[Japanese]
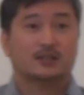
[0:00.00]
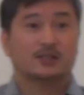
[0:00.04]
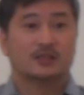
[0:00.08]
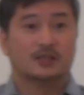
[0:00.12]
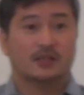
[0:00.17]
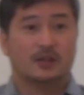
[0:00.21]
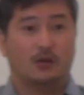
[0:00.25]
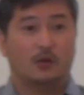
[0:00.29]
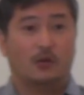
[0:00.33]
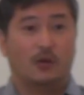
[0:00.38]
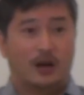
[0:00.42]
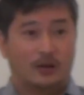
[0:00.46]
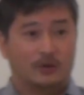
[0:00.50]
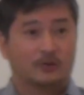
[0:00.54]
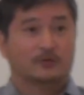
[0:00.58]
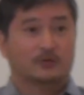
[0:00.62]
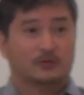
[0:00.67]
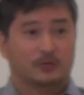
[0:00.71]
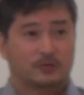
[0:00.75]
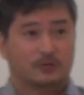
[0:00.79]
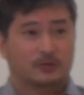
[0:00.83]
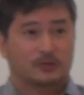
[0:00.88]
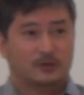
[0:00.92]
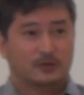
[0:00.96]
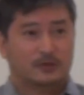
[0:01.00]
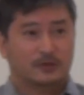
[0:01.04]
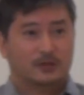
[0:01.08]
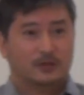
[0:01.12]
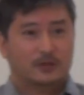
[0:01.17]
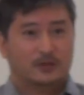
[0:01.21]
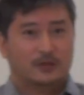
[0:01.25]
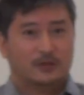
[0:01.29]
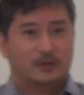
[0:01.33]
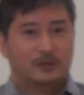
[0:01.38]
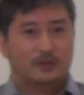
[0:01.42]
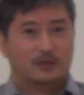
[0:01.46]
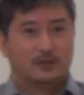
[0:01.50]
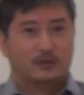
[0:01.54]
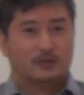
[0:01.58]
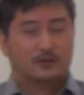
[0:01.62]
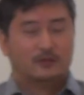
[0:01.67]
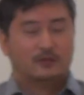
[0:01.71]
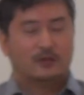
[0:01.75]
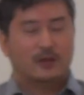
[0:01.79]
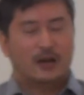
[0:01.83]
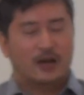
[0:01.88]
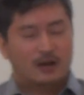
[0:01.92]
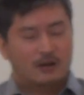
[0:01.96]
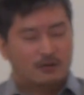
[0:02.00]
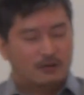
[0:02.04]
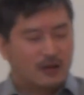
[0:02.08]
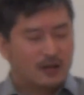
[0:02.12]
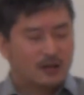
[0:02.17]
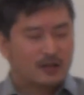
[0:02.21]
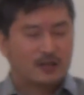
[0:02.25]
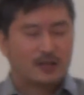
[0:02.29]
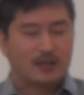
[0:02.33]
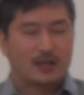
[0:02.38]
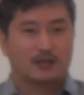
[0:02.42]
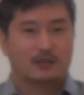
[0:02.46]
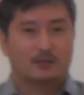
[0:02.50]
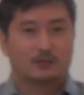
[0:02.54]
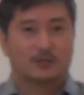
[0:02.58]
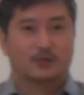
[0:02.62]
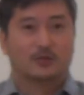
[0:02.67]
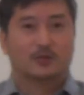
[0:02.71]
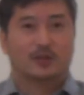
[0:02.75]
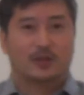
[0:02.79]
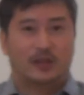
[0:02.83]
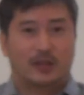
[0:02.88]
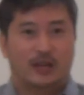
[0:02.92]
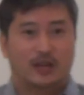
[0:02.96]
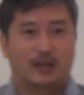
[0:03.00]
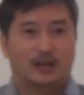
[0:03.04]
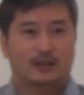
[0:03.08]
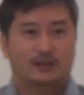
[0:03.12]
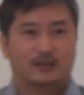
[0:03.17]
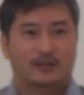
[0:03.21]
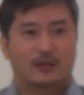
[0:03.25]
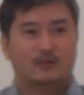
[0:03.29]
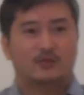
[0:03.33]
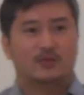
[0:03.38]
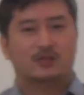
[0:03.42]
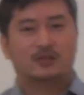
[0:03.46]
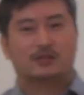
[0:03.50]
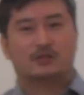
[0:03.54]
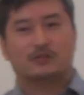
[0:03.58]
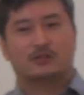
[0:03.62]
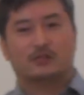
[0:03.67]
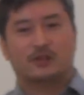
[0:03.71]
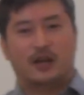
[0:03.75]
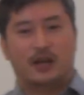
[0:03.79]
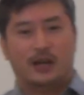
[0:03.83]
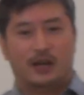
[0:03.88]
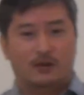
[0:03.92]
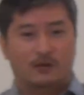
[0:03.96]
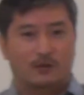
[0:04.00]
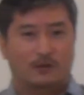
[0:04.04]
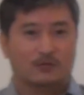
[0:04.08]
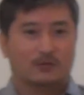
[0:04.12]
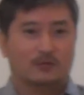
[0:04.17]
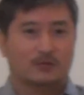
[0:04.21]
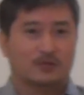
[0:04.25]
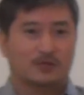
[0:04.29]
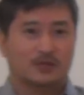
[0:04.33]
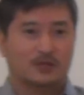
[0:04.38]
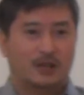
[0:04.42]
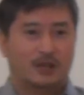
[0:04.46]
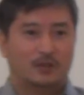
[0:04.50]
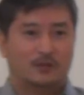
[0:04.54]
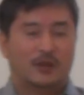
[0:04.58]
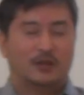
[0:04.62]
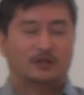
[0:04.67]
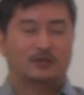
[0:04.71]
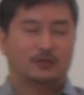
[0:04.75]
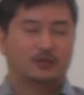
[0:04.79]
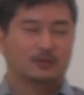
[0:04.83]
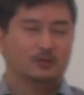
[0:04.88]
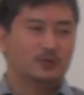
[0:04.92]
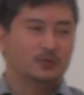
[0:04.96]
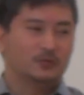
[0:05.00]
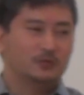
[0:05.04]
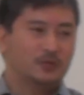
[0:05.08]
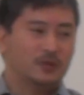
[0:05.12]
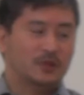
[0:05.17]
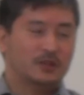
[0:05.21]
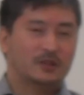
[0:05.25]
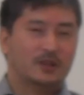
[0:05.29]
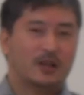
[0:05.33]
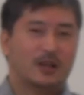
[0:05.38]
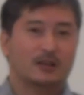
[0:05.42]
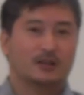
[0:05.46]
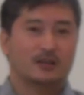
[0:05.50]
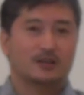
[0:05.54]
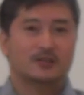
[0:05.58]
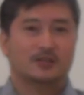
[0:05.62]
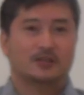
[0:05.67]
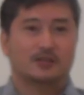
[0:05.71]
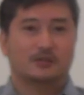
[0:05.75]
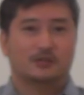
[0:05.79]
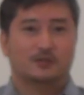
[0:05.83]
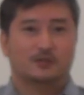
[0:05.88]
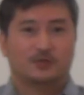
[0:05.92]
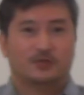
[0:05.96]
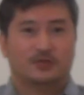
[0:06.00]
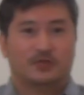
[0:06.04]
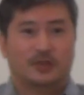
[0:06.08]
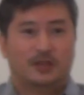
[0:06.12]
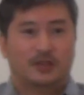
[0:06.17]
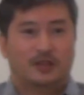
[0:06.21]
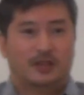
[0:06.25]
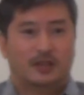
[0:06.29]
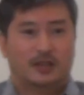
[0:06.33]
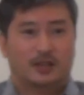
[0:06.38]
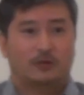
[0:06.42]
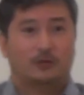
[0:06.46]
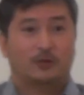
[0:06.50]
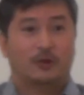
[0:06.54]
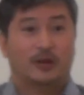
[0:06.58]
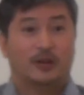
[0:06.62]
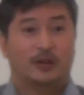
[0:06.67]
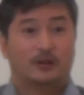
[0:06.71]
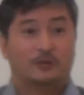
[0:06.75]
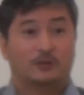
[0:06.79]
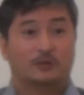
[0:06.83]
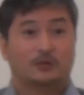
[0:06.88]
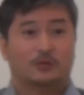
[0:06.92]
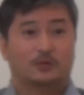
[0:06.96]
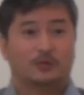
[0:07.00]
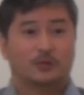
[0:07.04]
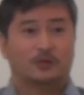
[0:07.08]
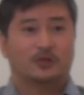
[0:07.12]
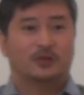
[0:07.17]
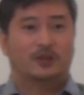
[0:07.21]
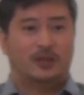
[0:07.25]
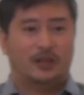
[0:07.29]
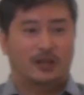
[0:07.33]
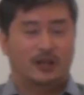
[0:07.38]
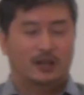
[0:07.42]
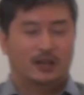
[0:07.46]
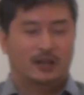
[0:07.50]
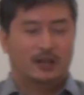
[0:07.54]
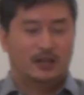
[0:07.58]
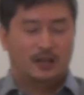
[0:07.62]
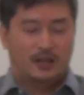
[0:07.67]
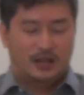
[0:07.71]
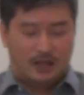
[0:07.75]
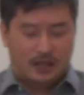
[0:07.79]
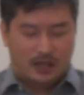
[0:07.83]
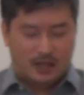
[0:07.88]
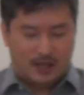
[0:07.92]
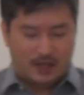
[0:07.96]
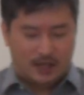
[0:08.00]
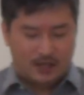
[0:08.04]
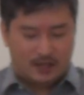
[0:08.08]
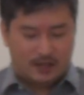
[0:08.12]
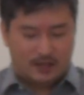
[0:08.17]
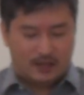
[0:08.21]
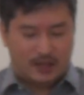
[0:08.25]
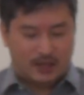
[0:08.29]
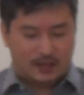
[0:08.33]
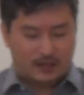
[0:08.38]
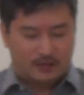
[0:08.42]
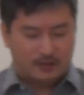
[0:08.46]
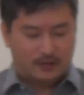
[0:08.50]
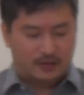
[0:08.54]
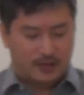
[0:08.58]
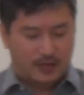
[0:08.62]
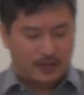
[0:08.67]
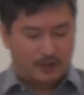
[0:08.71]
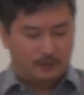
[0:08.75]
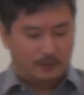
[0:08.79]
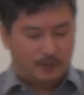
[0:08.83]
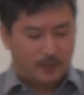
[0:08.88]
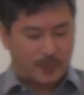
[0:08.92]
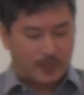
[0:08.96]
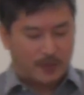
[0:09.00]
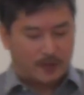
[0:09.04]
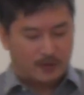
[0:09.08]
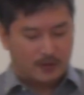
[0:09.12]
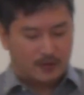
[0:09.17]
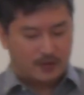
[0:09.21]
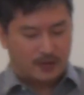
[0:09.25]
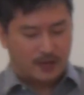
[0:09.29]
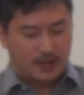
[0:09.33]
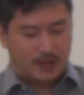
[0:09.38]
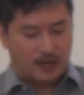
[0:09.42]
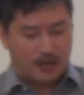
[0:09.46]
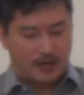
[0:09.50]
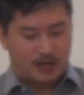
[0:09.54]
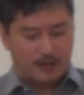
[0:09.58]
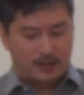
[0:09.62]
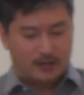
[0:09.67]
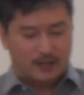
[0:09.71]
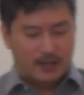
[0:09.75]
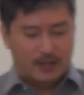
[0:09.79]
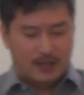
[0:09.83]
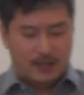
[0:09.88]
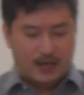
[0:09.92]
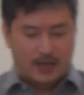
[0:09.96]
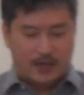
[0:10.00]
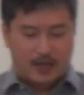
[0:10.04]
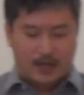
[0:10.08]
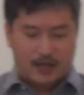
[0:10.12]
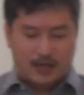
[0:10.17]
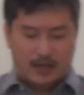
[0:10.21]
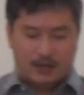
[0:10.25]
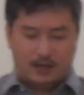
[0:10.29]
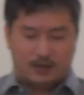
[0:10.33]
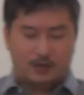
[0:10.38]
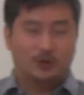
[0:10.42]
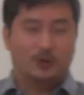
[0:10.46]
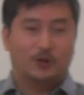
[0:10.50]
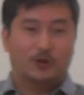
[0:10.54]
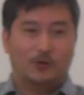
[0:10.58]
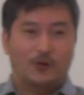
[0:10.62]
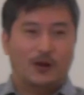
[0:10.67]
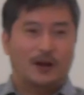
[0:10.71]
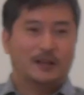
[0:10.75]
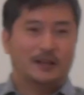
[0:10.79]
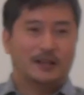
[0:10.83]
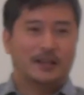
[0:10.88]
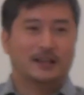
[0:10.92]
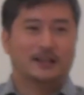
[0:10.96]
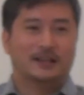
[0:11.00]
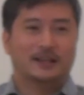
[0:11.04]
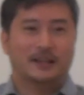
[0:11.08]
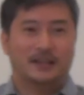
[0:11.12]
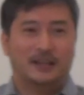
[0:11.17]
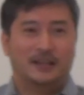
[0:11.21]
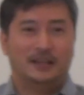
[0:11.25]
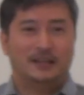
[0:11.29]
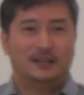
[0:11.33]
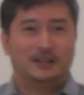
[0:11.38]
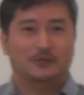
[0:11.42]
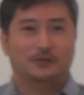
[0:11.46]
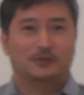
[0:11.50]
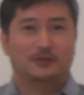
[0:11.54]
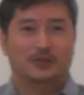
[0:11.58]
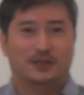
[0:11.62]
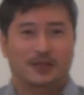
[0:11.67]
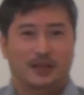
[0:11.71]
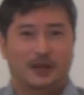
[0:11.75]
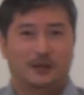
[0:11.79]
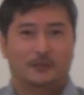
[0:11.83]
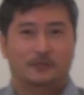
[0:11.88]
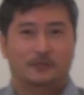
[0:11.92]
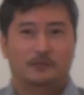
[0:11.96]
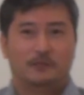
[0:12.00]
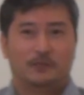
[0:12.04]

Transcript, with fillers: じで終わるんです。うわ終わったと思って寂しく帰ろうとして、まあ、その物品管理してる女性にだけお礼言おうと思って、えー、行ったんですねそしたら、えー「今日で終わりなんだね」って言って